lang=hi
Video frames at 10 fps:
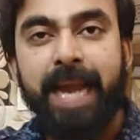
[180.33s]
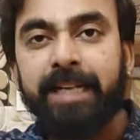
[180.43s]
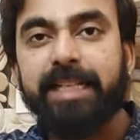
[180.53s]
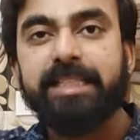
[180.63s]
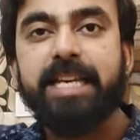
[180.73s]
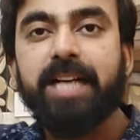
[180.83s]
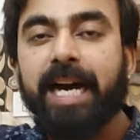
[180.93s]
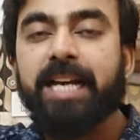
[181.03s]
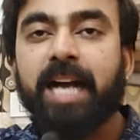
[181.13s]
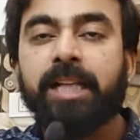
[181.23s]
नाइन्टीज की
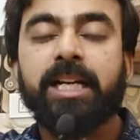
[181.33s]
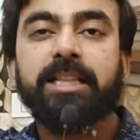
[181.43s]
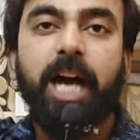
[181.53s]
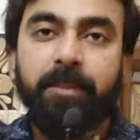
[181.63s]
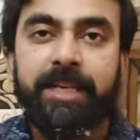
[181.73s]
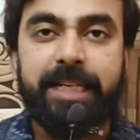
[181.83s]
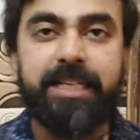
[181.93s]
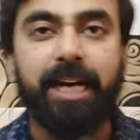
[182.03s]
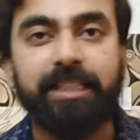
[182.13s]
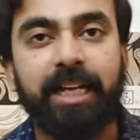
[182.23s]
घायल घातक दामनी
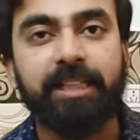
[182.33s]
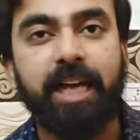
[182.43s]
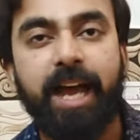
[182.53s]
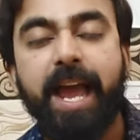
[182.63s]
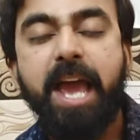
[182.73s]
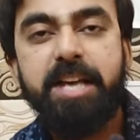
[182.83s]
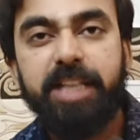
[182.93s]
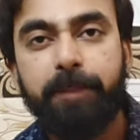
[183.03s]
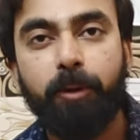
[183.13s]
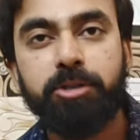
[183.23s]
की याद दिलाता है
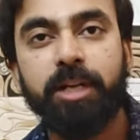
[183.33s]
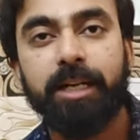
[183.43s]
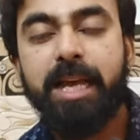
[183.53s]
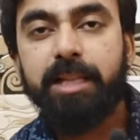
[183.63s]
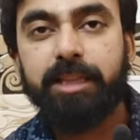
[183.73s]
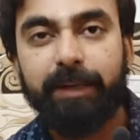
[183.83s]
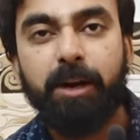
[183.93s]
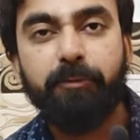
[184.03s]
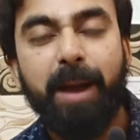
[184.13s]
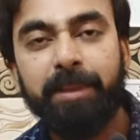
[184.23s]
ये पोस्टर
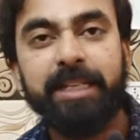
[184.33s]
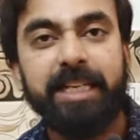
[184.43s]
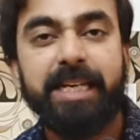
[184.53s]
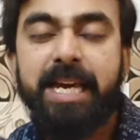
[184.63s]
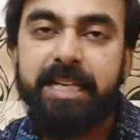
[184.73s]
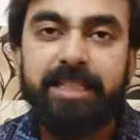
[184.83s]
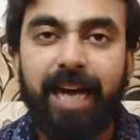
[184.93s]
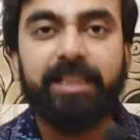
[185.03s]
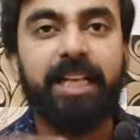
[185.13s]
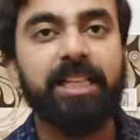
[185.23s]
देवल फैमिली की
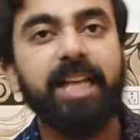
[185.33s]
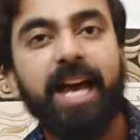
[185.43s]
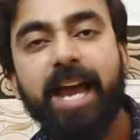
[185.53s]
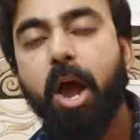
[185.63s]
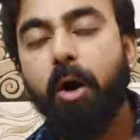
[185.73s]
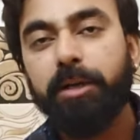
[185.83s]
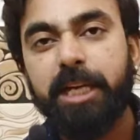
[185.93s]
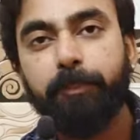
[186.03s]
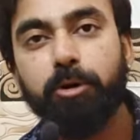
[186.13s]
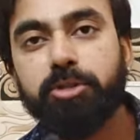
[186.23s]
याद दिलाता है और
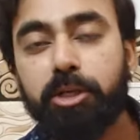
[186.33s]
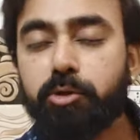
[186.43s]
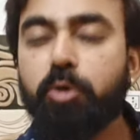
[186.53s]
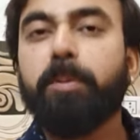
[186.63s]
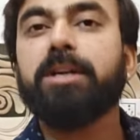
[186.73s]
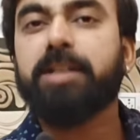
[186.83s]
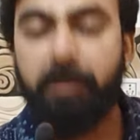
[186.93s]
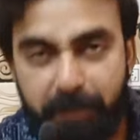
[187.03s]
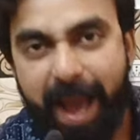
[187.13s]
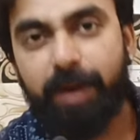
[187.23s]
ये पोस्टर सुपर
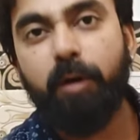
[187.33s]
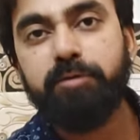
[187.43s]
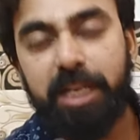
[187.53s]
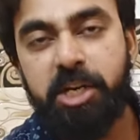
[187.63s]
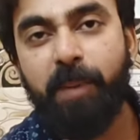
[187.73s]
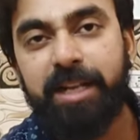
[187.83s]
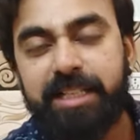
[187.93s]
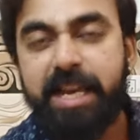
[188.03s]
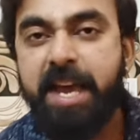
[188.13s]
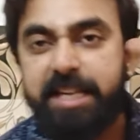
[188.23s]
कम ऑफ सनी
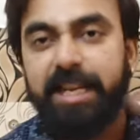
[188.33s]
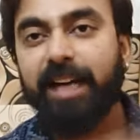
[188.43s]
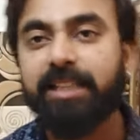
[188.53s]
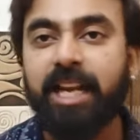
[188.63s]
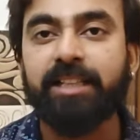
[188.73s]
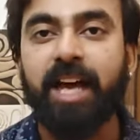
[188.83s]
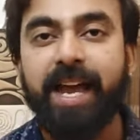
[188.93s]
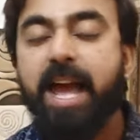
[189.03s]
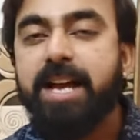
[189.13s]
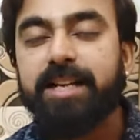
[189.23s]
याद दिलाता
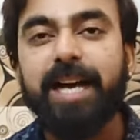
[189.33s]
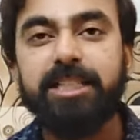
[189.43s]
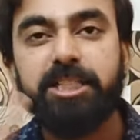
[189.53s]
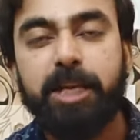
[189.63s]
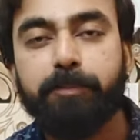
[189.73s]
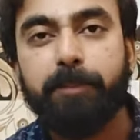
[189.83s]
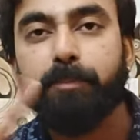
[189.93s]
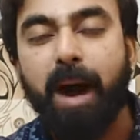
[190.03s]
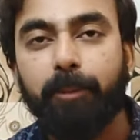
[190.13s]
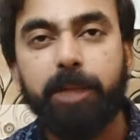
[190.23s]
है गाय जी सिर्फ
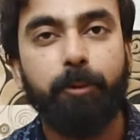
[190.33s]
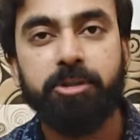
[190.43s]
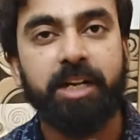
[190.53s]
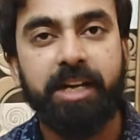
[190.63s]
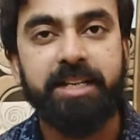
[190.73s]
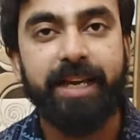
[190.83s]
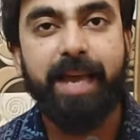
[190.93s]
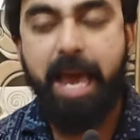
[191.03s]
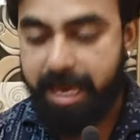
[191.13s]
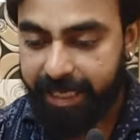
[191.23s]
एक मामूली पोस्टर नहीं
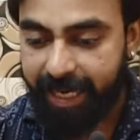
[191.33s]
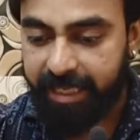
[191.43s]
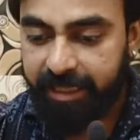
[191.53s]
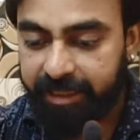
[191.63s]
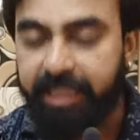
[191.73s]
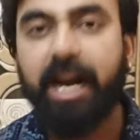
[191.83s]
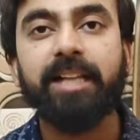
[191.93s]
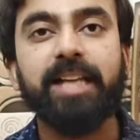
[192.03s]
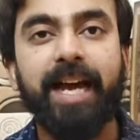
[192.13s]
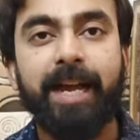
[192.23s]
है ये
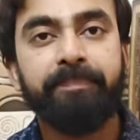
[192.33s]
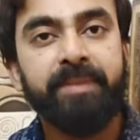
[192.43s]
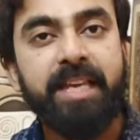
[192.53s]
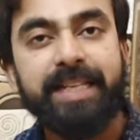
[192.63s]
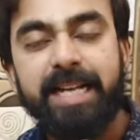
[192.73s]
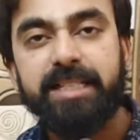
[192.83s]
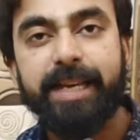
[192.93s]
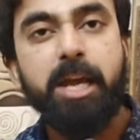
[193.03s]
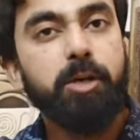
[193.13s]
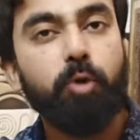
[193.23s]
दिखाता है कि
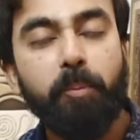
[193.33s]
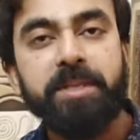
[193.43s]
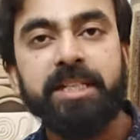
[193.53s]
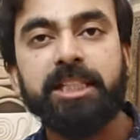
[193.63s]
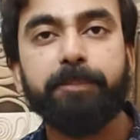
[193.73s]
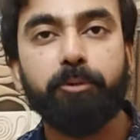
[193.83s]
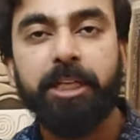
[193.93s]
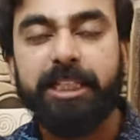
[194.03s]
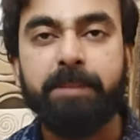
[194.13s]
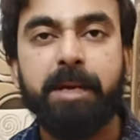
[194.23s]
कैसे गोपीचंद की
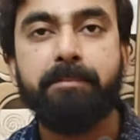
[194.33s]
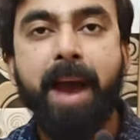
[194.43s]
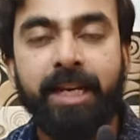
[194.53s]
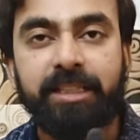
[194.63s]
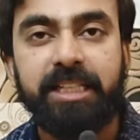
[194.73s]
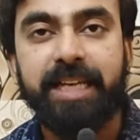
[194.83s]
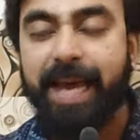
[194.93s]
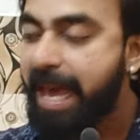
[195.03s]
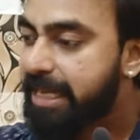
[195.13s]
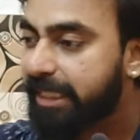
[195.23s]
पूरी टीम ने मेहनत की
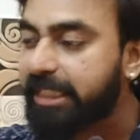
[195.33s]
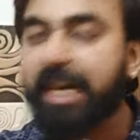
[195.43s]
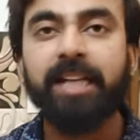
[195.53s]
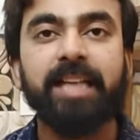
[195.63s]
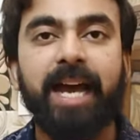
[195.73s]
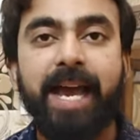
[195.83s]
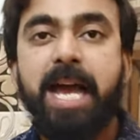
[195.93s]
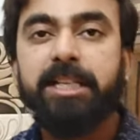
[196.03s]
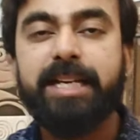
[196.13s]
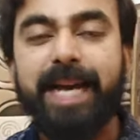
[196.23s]
है ये दिखाता है
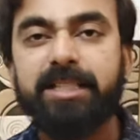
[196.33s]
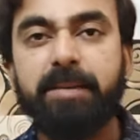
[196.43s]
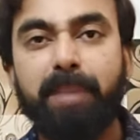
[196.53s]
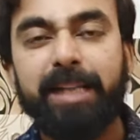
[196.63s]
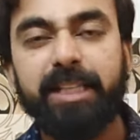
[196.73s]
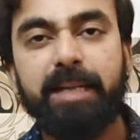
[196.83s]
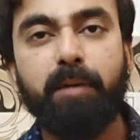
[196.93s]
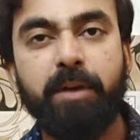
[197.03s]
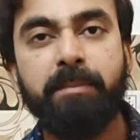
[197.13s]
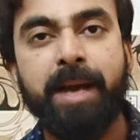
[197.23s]
कि कैसे बेहतरीन
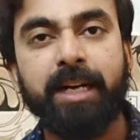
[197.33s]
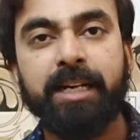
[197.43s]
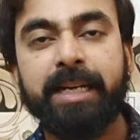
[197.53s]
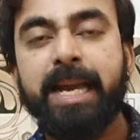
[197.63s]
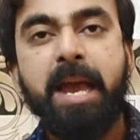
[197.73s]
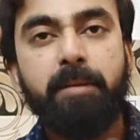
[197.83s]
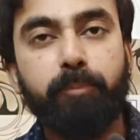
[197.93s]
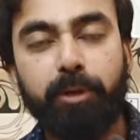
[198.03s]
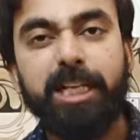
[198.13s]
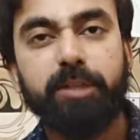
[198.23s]
मूवी मेकर ने
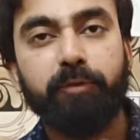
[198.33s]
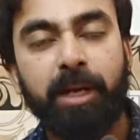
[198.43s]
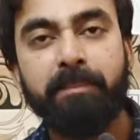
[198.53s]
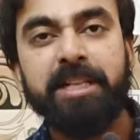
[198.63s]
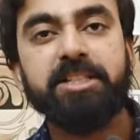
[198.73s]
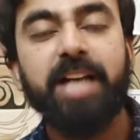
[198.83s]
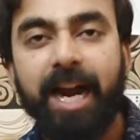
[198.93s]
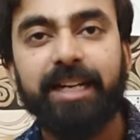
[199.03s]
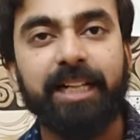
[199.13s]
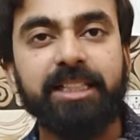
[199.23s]
पूरी इस फिल्म में
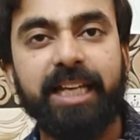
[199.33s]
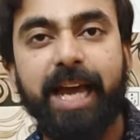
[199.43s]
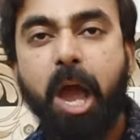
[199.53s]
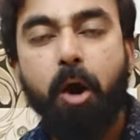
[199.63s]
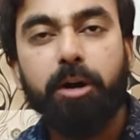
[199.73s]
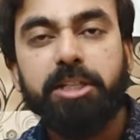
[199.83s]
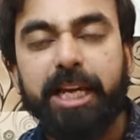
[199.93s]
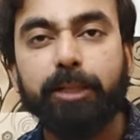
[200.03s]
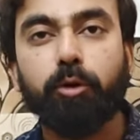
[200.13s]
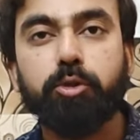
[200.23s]
जान डाल दी है और
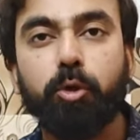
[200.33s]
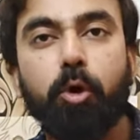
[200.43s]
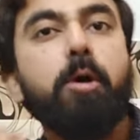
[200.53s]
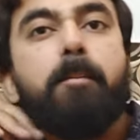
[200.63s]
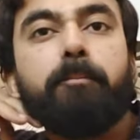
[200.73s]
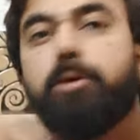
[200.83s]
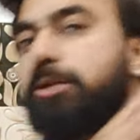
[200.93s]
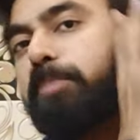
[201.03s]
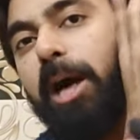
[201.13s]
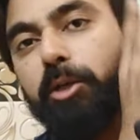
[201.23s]
ये दोस्तों
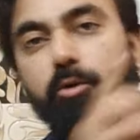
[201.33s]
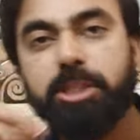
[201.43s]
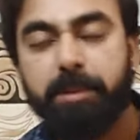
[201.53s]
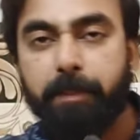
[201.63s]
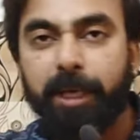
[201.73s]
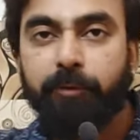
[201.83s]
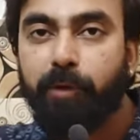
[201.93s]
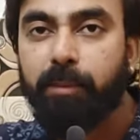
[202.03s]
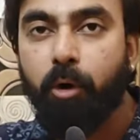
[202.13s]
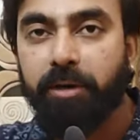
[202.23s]
पुष्पा टू से भी बड़ी
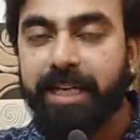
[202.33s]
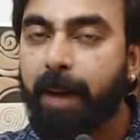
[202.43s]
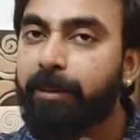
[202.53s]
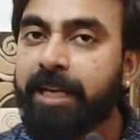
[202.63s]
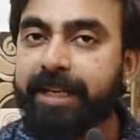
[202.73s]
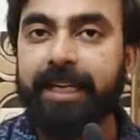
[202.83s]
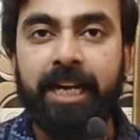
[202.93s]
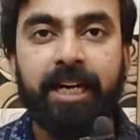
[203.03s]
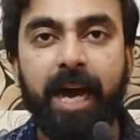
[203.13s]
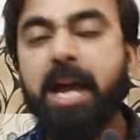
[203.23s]
फिल्म होगी आप लिख के
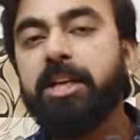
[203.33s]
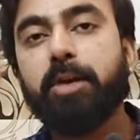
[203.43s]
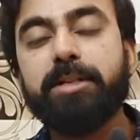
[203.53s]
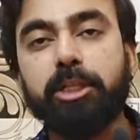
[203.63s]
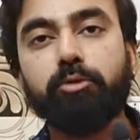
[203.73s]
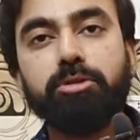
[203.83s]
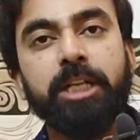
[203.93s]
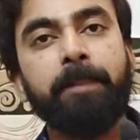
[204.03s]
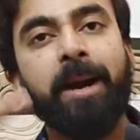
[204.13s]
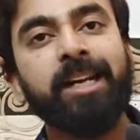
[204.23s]
ले लेना क्योंकि इसका
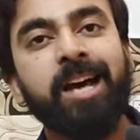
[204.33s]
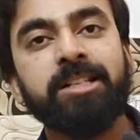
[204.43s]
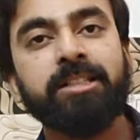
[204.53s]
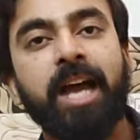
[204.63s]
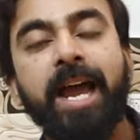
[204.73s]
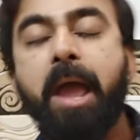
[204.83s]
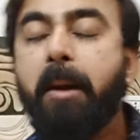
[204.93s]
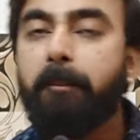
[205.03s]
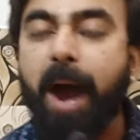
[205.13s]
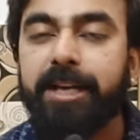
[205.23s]
दूसरा पार्ट आ सकता है
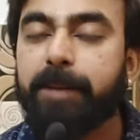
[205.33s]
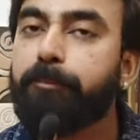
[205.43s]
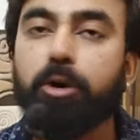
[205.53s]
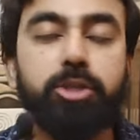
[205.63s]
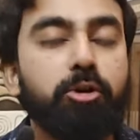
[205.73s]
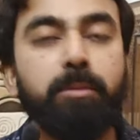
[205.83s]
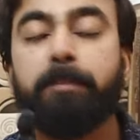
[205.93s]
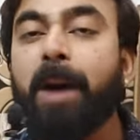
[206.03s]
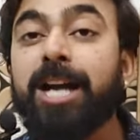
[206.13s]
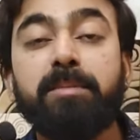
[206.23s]
भाई ये पोस्टर को
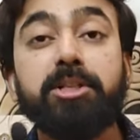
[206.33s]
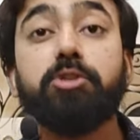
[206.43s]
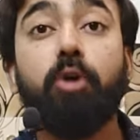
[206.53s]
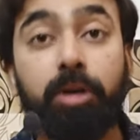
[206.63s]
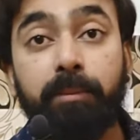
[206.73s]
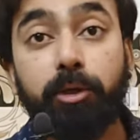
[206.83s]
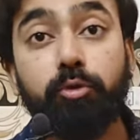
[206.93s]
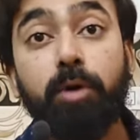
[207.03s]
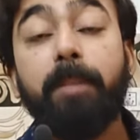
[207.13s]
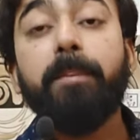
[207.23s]
मैं पांच में से सौ नंबर
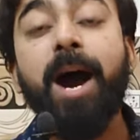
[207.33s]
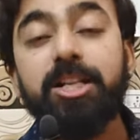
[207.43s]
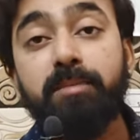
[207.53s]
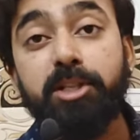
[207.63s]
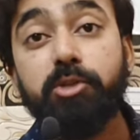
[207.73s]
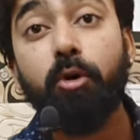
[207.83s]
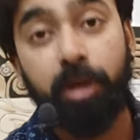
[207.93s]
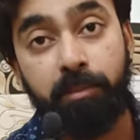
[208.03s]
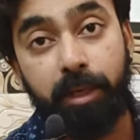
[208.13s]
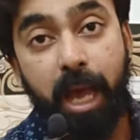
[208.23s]
दूंगा पांच में से
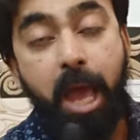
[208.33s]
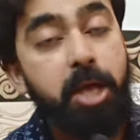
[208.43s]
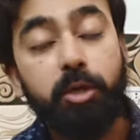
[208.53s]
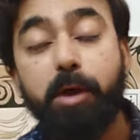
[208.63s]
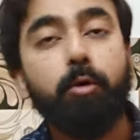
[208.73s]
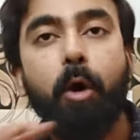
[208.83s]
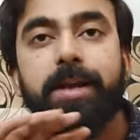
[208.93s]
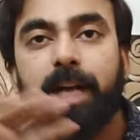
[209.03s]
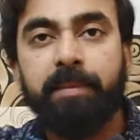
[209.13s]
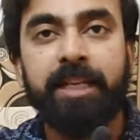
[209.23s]
सौ नंबर क्योंकि
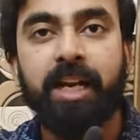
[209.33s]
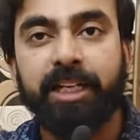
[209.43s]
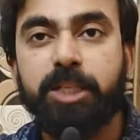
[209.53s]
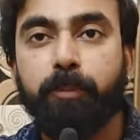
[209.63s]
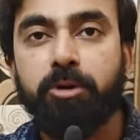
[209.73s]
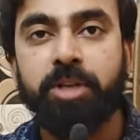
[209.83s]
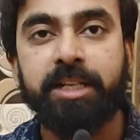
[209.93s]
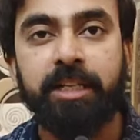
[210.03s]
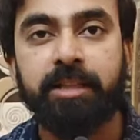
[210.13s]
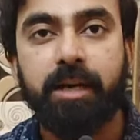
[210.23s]
कोई कमी नहीं लग रही इस
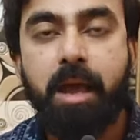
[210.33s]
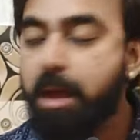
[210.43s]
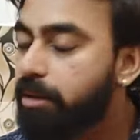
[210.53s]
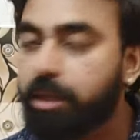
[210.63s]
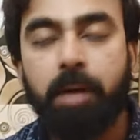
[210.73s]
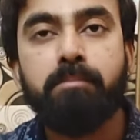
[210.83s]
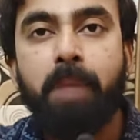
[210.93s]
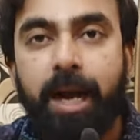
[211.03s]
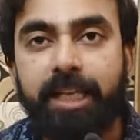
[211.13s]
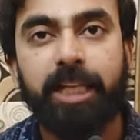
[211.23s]
पोस्टर के अंदर
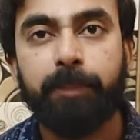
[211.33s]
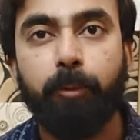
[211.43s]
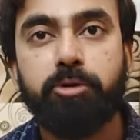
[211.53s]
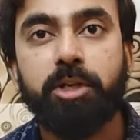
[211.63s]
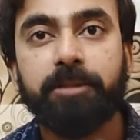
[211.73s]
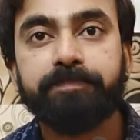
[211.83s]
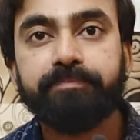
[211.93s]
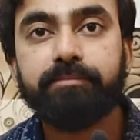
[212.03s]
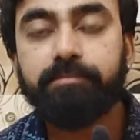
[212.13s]
धमाकेदार पोस्टर